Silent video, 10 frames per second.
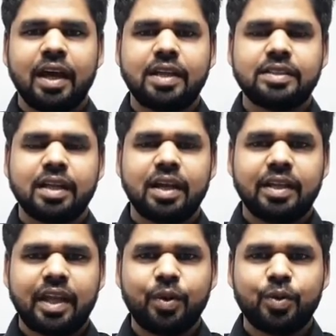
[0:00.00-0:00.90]
गाइज
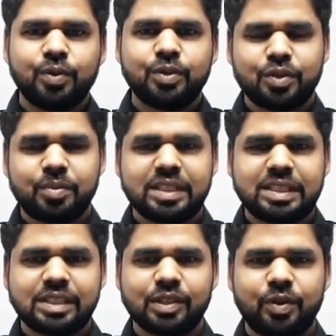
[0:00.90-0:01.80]
थैंक यू सो मच
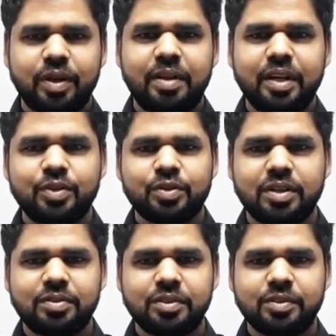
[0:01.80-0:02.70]
गुड इवनिंग टू ऑल
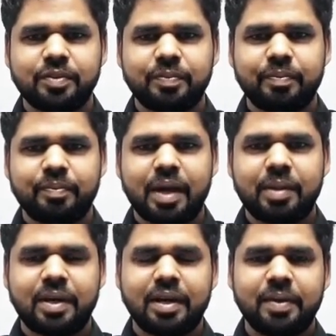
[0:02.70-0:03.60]
ऑफ यू बाय
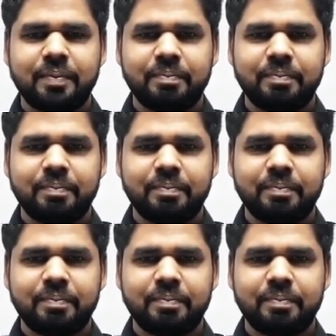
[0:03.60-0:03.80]
बाय